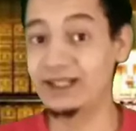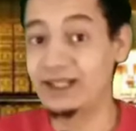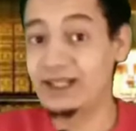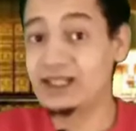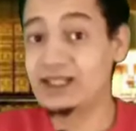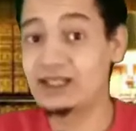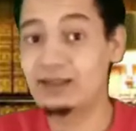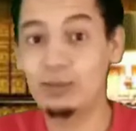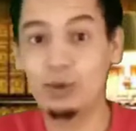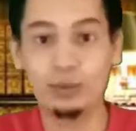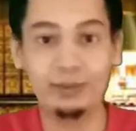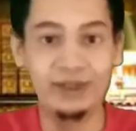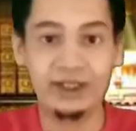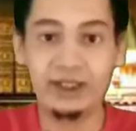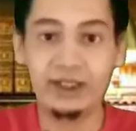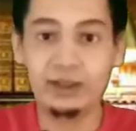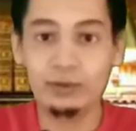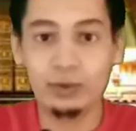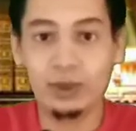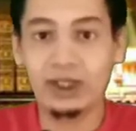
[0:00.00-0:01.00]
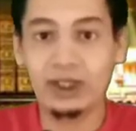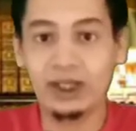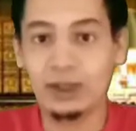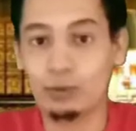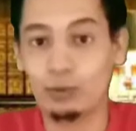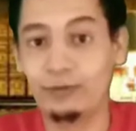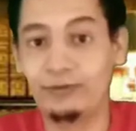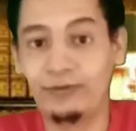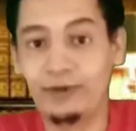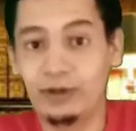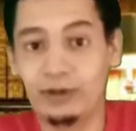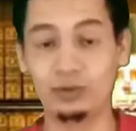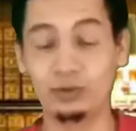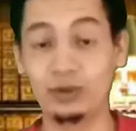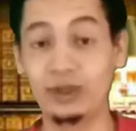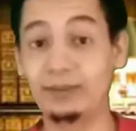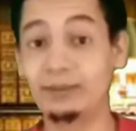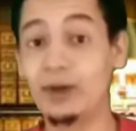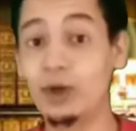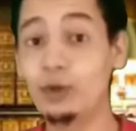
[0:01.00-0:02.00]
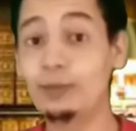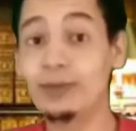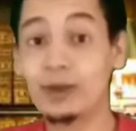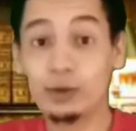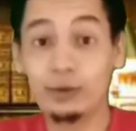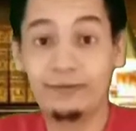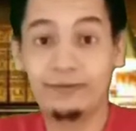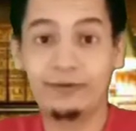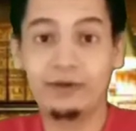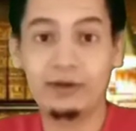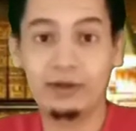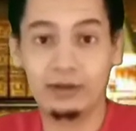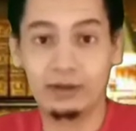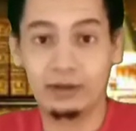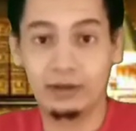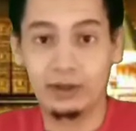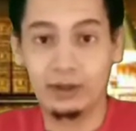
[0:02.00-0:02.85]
الناس دي مؤمنين ولا كفار ولما هم كفار